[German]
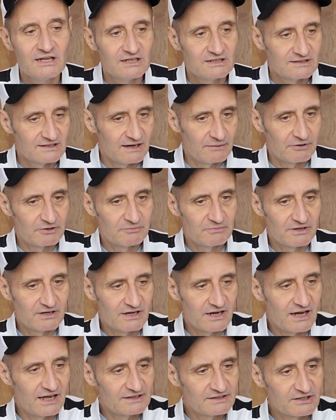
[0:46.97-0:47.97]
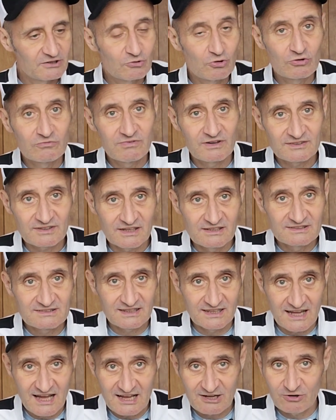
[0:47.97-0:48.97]
Dann habe ich mir angeguckt, was alles
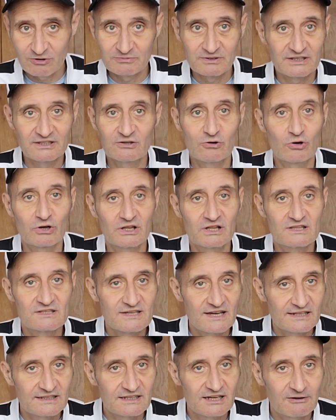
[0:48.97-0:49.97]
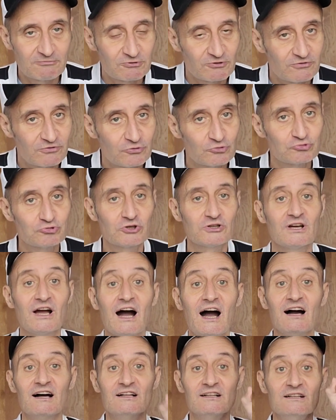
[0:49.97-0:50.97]
danach kommt. Hätte ich gar keine Zeit gehabt zum Frühstücken.
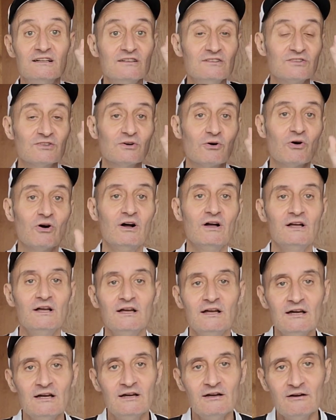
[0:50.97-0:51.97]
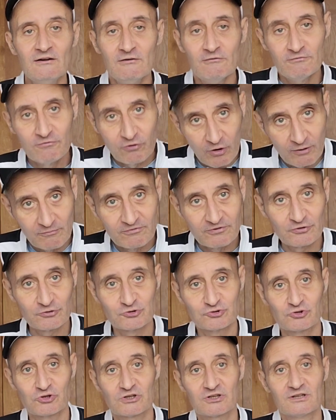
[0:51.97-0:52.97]
Also vor dem
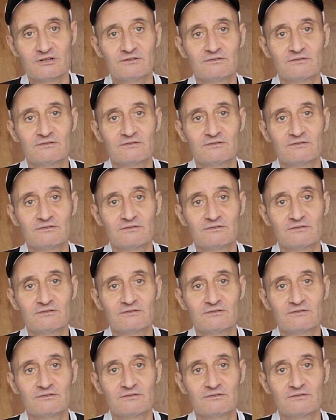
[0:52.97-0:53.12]
Frühstück.